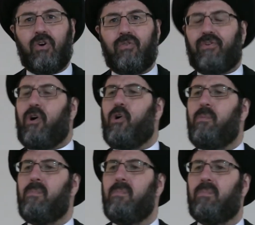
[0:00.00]

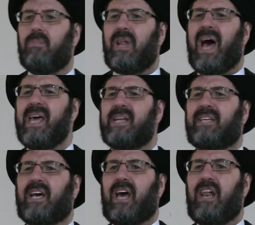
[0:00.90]
فهم لا
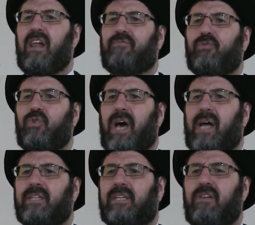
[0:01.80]
يتخلفون
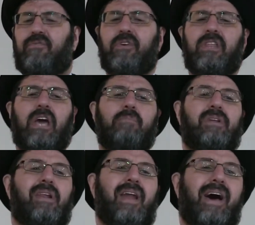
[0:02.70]
عن تنفيذ أمر
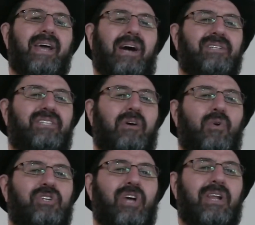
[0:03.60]
الله عز
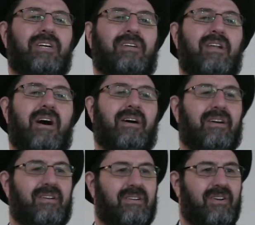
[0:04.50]
وجل
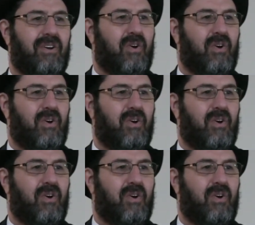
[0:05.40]
إطلاقا